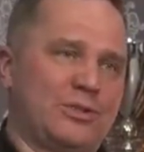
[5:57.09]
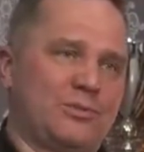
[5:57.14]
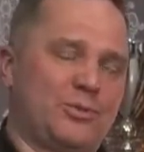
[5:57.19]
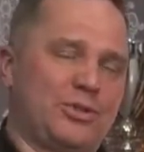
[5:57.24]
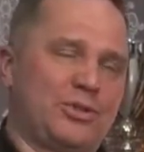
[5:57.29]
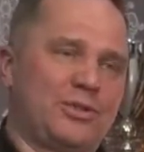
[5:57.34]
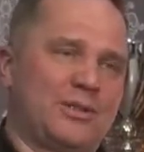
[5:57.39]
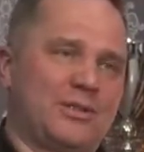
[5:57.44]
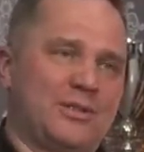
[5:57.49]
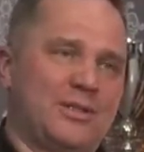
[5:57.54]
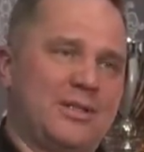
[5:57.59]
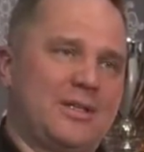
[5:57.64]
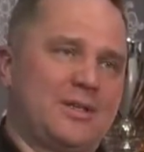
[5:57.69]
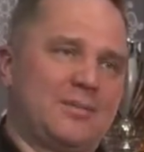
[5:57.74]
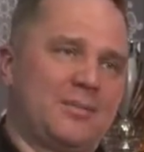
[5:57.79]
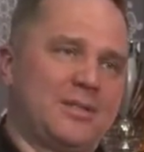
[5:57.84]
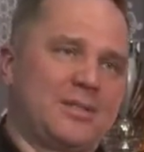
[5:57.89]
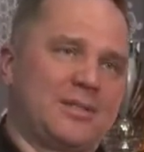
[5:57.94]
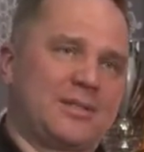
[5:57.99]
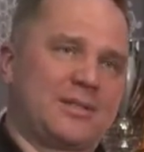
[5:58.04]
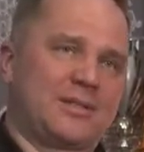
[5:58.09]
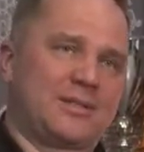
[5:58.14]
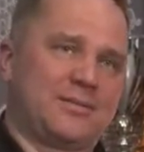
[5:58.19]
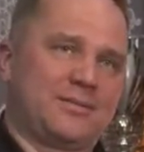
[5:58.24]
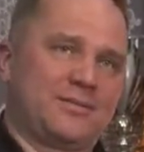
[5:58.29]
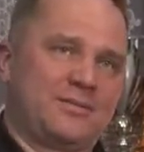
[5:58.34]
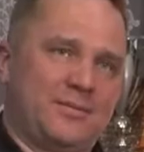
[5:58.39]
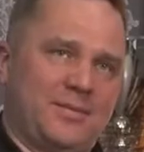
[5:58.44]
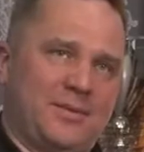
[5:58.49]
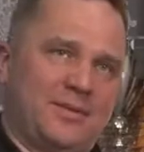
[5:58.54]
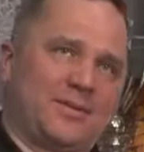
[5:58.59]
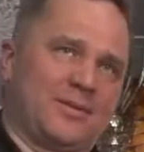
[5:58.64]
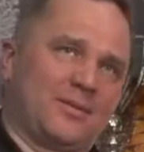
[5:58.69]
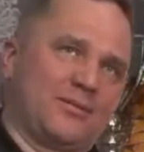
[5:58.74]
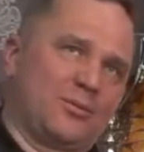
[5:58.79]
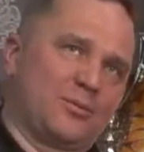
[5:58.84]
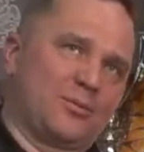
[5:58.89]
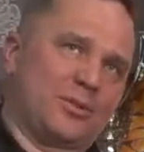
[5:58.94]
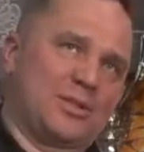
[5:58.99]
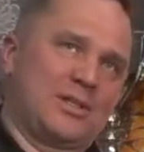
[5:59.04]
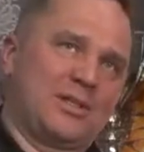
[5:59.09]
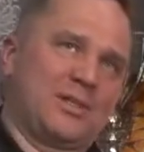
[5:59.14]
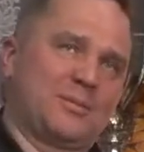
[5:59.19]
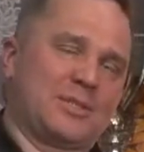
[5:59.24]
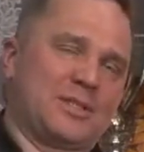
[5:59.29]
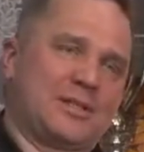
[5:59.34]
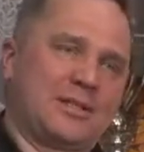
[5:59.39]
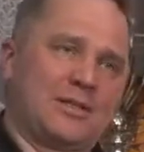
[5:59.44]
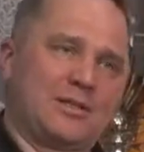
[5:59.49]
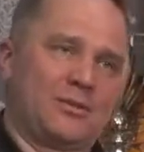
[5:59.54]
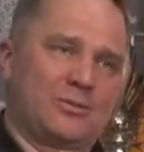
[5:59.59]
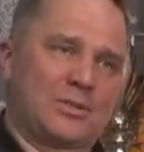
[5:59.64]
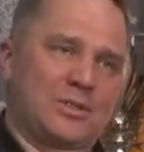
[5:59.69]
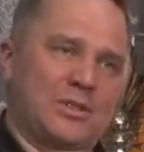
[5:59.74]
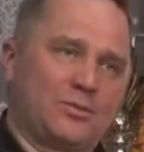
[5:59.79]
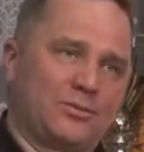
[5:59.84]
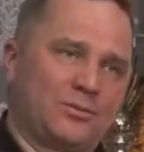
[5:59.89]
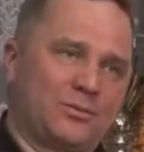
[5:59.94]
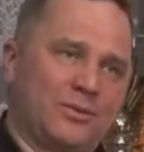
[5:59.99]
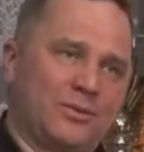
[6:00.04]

Мужчины быстро, в том числе эмоционально устают,